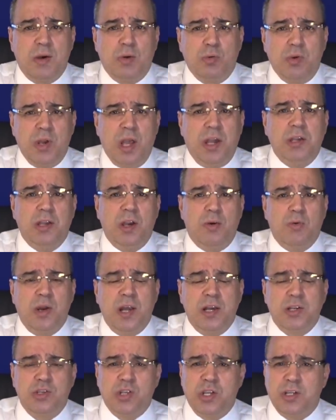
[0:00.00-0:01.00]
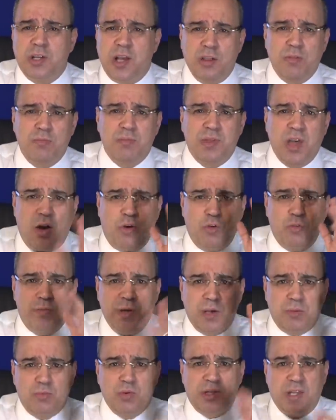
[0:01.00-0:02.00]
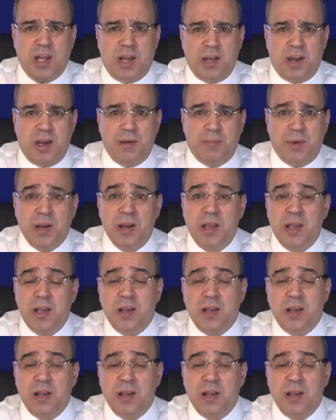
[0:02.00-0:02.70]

أو يحيى ولا شيء هذا ضحوا بهم وانتهى الامر